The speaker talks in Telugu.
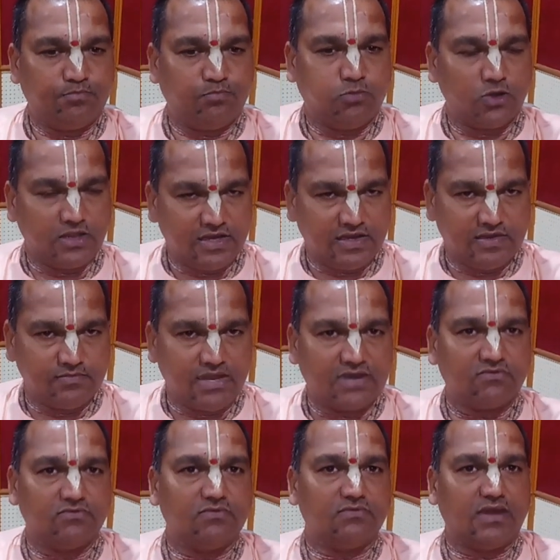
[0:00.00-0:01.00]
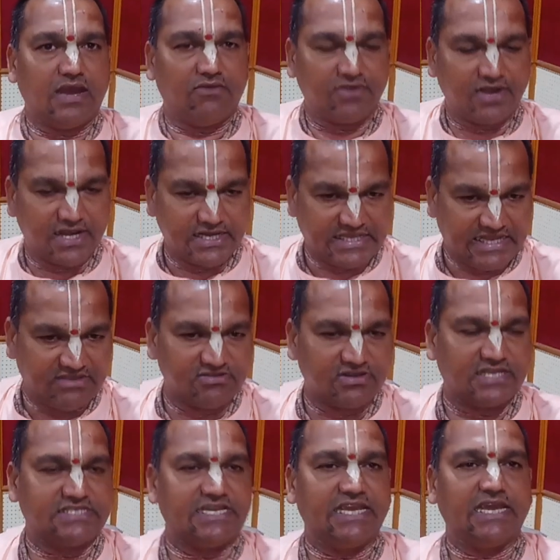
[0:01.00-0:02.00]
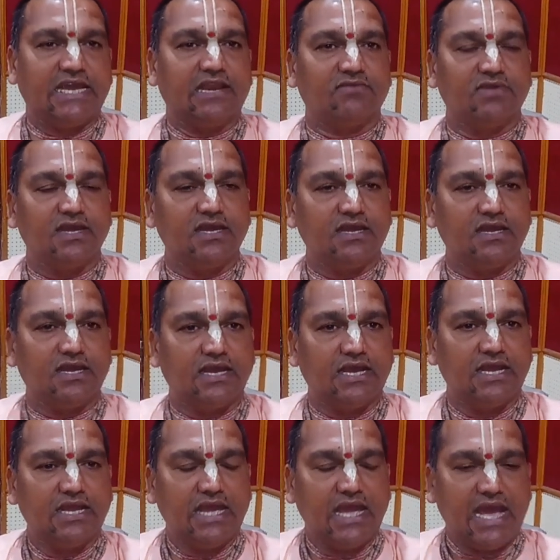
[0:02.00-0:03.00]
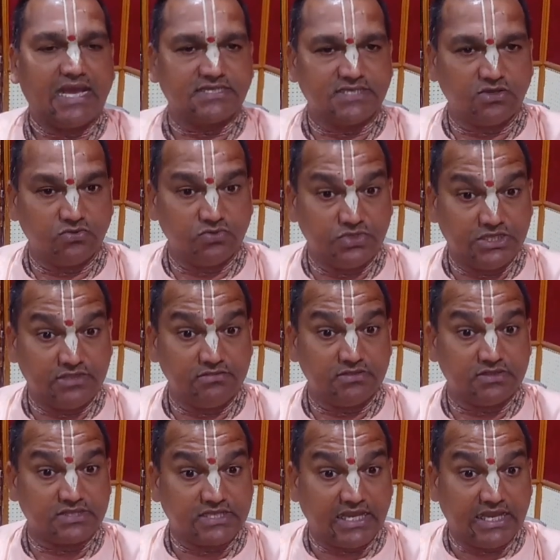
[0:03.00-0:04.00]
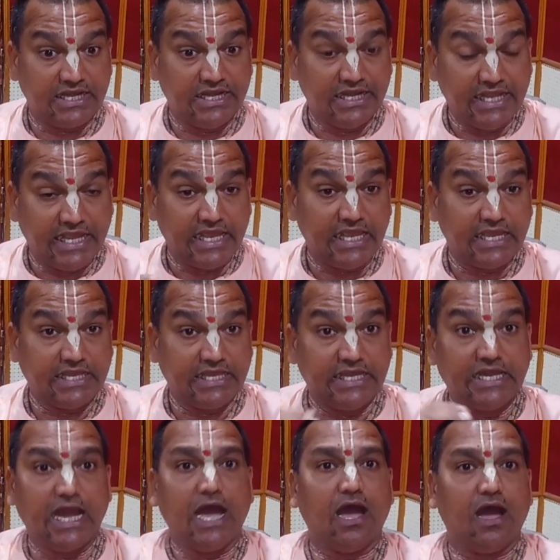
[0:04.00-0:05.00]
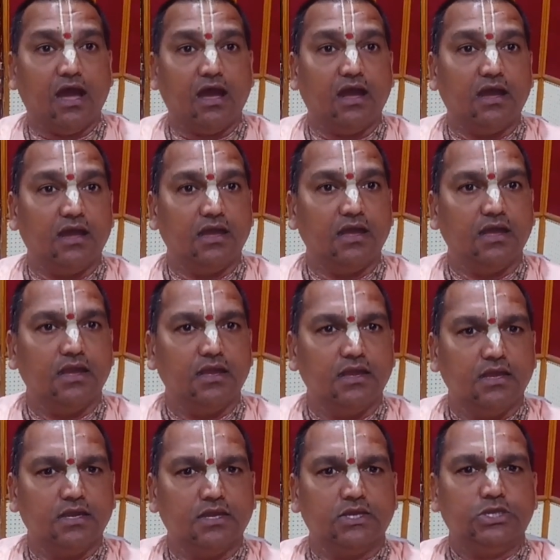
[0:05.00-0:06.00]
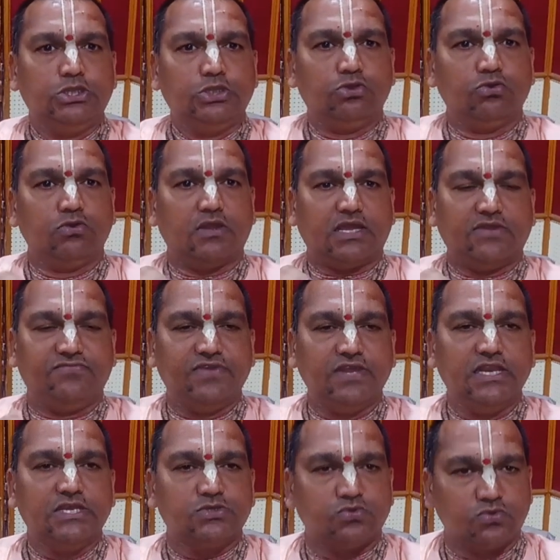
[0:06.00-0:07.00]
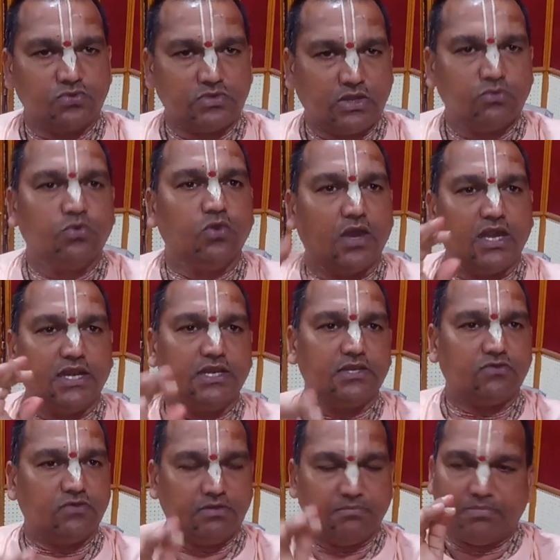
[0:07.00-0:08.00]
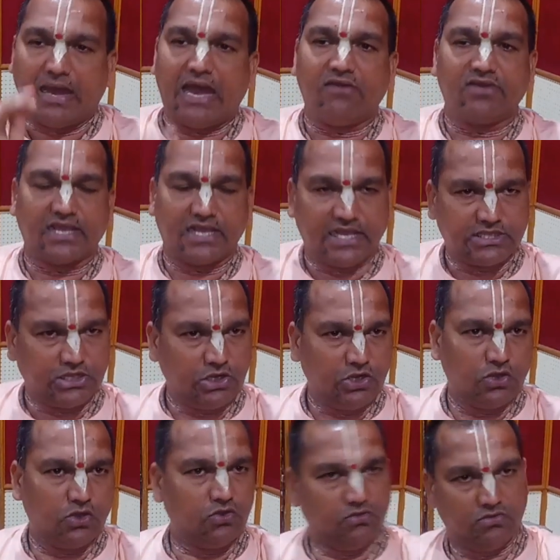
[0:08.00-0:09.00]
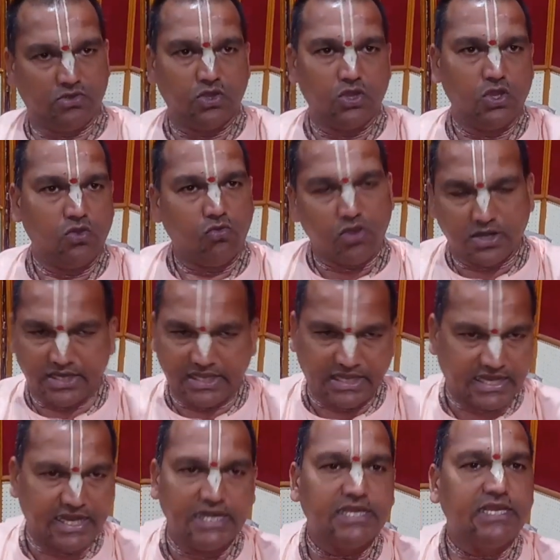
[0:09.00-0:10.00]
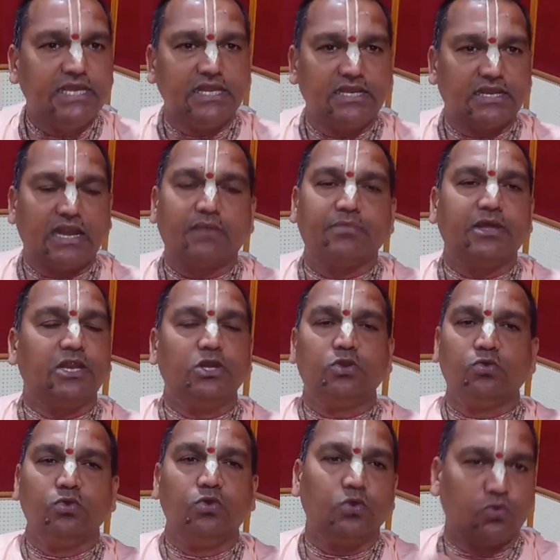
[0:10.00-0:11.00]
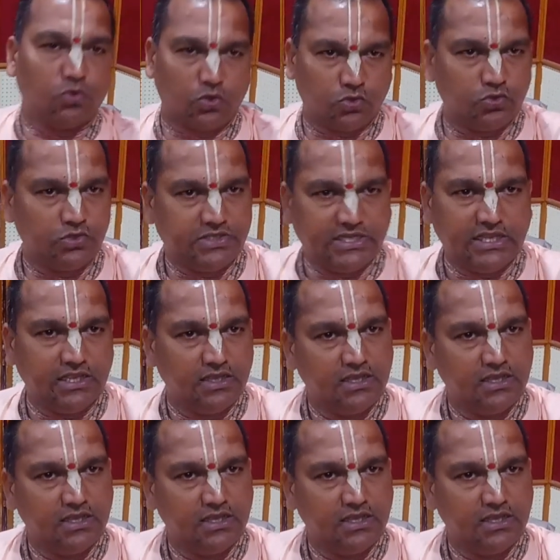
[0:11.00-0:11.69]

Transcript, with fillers: పునర్నిర్మాణం అవడానికి ఏమన్నా చేయగలమా అసలు ఇంత లేకిగా హిందువులకి ఫీలింగ్స్ ఉండవు అనేటువంటి భావన గతంలో ఒకటి కలిగి నలభై రెండు గుళ్ళు కొలగొట్టి